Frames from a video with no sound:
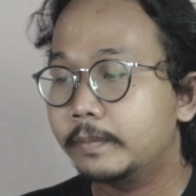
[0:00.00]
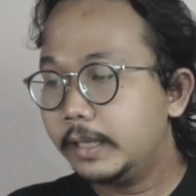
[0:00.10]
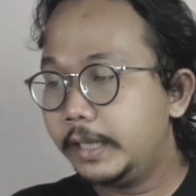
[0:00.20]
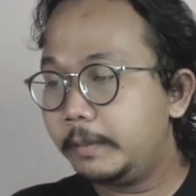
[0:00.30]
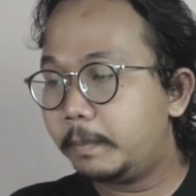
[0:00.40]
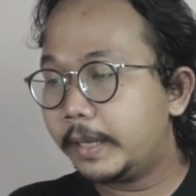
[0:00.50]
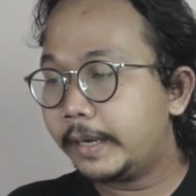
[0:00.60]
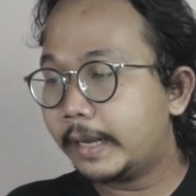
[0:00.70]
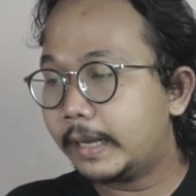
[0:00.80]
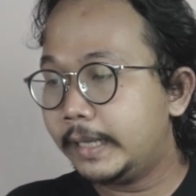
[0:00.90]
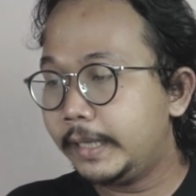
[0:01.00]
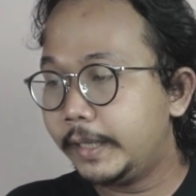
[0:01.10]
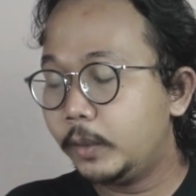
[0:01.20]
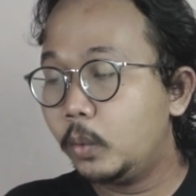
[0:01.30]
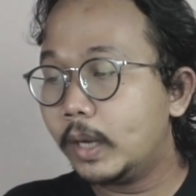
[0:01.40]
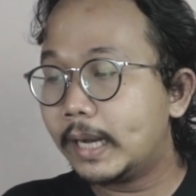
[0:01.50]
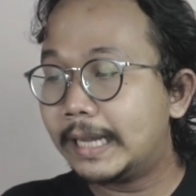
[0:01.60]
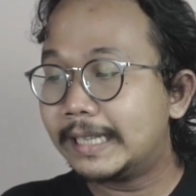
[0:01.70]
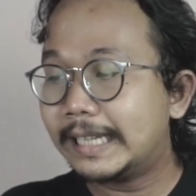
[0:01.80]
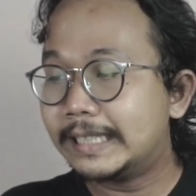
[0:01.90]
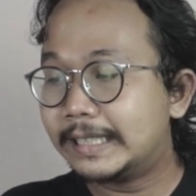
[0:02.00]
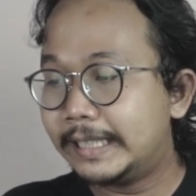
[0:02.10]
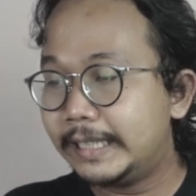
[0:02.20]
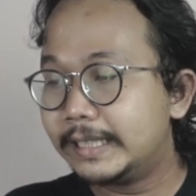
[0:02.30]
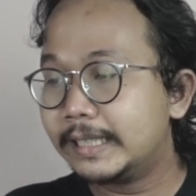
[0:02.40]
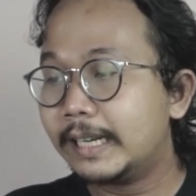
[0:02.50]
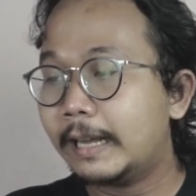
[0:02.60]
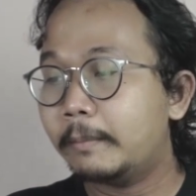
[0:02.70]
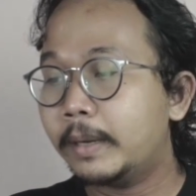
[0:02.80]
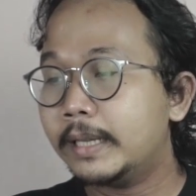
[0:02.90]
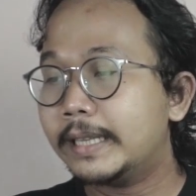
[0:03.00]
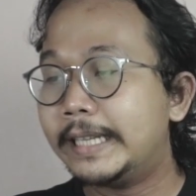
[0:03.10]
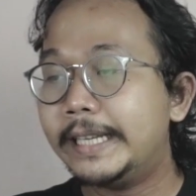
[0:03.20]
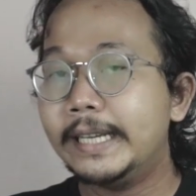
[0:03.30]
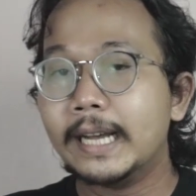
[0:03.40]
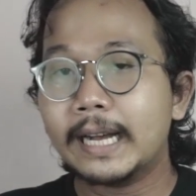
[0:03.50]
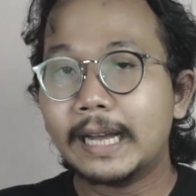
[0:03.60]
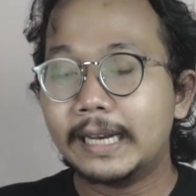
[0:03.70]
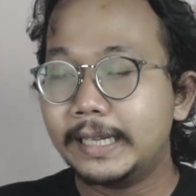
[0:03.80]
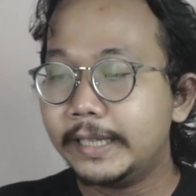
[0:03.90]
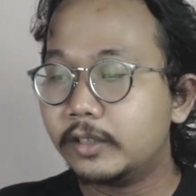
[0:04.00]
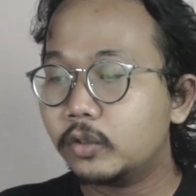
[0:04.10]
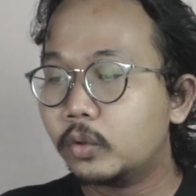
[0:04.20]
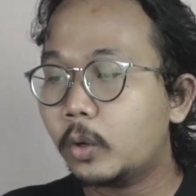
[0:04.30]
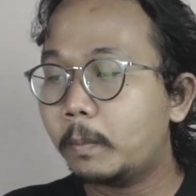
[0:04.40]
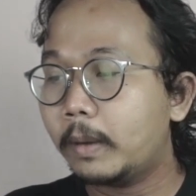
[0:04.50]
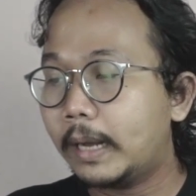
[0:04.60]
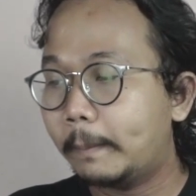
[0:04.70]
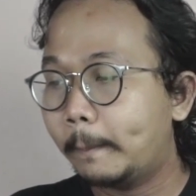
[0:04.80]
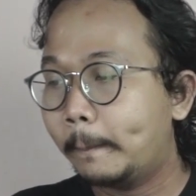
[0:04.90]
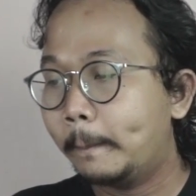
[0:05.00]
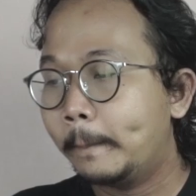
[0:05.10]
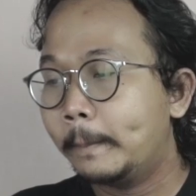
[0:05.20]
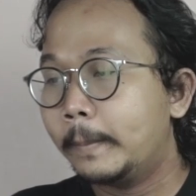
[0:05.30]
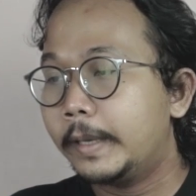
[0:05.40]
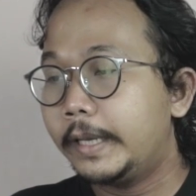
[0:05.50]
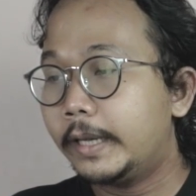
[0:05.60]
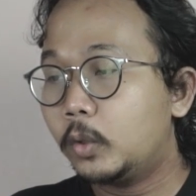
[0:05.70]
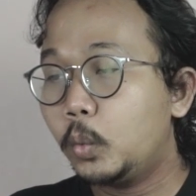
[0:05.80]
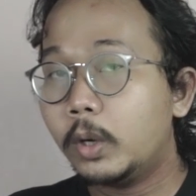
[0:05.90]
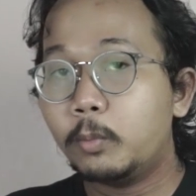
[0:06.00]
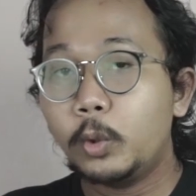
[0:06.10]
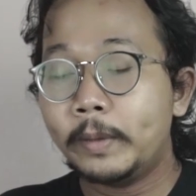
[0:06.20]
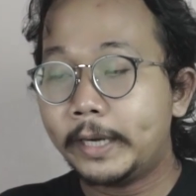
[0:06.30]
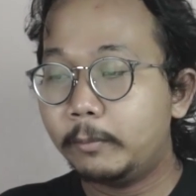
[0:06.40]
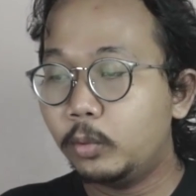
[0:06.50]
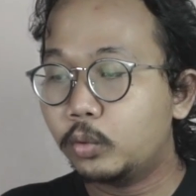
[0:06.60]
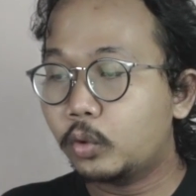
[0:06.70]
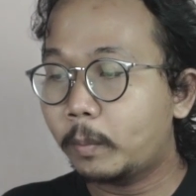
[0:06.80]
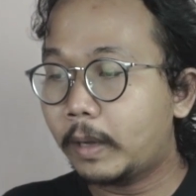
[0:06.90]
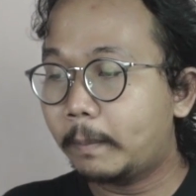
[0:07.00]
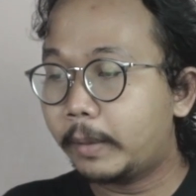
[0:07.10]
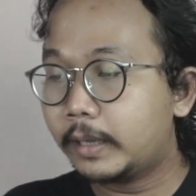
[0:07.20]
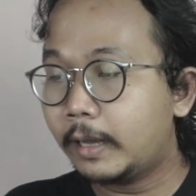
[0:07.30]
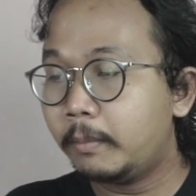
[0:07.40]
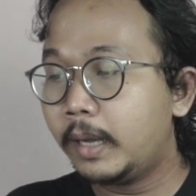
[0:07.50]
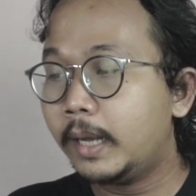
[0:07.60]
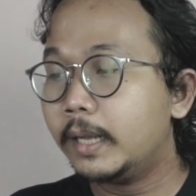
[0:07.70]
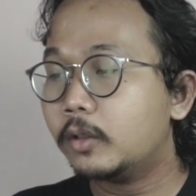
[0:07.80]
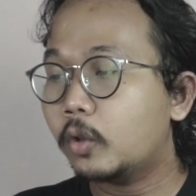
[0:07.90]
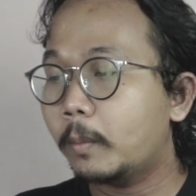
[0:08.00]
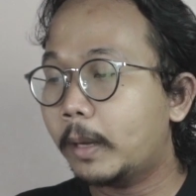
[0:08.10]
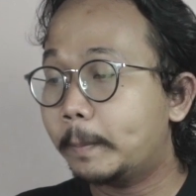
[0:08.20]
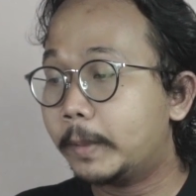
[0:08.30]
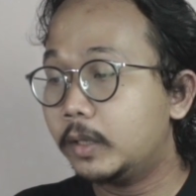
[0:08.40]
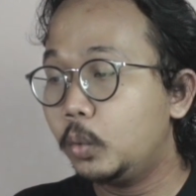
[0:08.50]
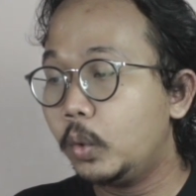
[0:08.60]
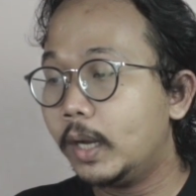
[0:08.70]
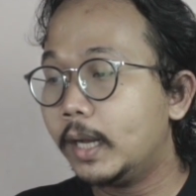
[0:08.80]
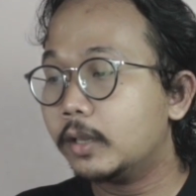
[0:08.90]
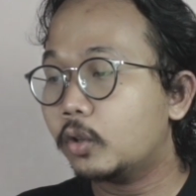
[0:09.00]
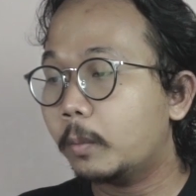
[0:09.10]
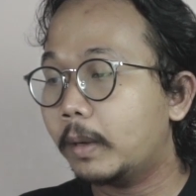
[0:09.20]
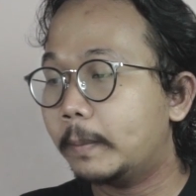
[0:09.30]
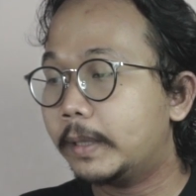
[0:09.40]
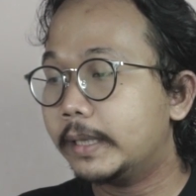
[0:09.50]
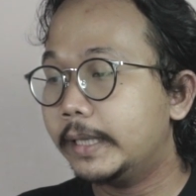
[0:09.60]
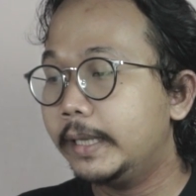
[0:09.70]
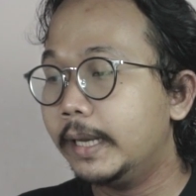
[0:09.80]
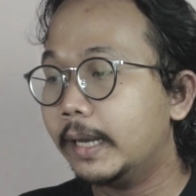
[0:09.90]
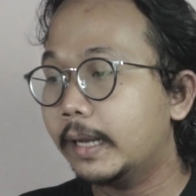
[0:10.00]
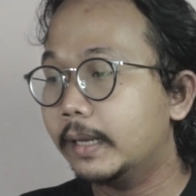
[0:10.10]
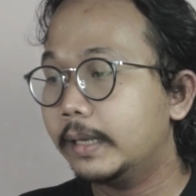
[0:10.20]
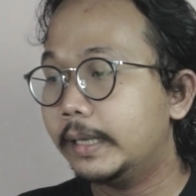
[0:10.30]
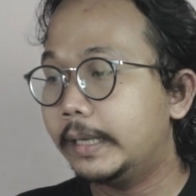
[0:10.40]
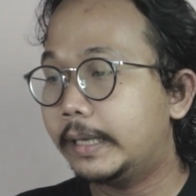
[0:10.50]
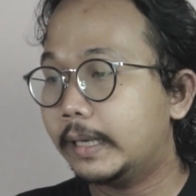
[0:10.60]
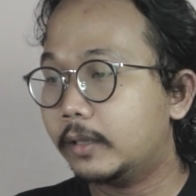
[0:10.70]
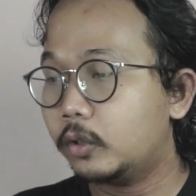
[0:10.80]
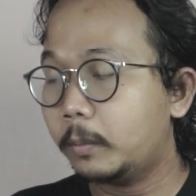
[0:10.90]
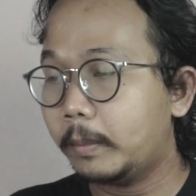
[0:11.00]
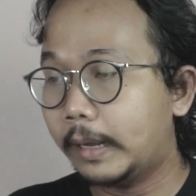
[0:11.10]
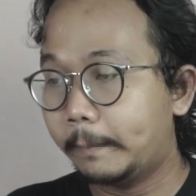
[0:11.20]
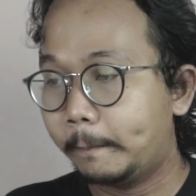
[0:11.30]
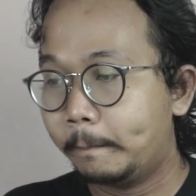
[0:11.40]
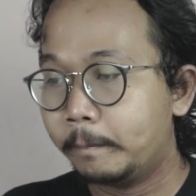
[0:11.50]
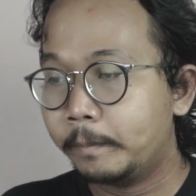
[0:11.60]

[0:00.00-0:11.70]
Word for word: Di plan A ini, gue akan testing selama tiga kali top up yang 25.000. Top up pertama, top up kedua, top up ketiga, iklan top up.